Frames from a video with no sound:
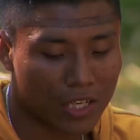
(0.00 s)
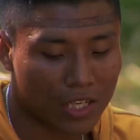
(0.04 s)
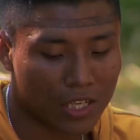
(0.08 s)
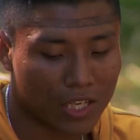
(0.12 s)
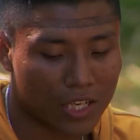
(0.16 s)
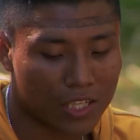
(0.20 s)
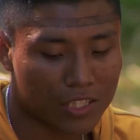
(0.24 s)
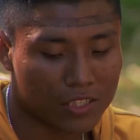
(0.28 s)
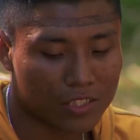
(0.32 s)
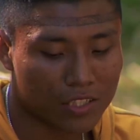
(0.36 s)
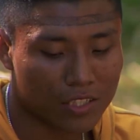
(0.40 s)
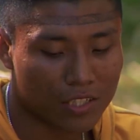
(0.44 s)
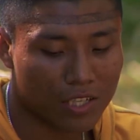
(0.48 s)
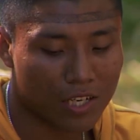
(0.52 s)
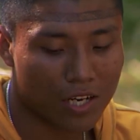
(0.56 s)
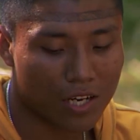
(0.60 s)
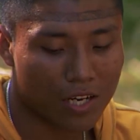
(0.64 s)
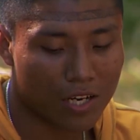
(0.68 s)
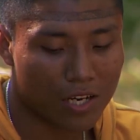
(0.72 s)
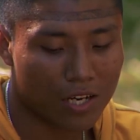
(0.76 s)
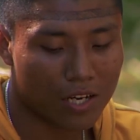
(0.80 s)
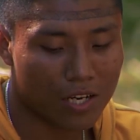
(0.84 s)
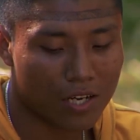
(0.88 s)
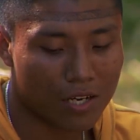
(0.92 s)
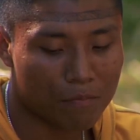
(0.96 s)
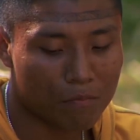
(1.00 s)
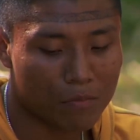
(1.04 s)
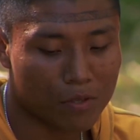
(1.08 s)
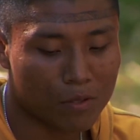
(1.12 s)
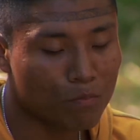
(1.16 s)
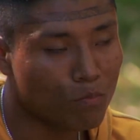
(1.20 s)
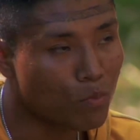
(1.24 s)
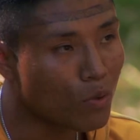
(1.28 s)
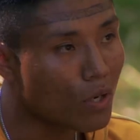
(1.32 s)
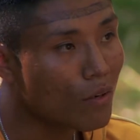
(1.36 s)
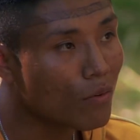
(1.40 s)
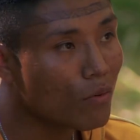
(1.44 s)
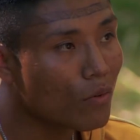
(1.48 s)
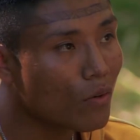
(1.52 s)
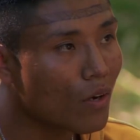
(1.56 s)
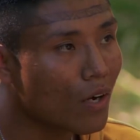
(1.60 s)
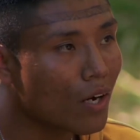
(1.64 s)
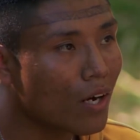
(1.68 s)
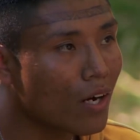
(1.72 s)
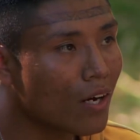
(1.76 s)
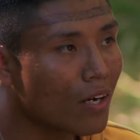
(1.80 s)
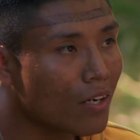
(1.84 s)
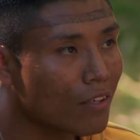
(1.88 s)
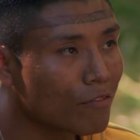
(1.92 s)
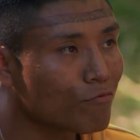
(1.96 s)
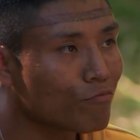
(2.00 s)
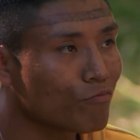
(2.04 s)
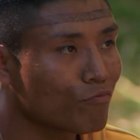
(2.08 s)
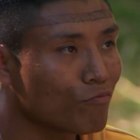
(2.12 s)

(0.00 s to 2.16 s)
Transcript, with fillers: Agradecerle a mi pueblo, a,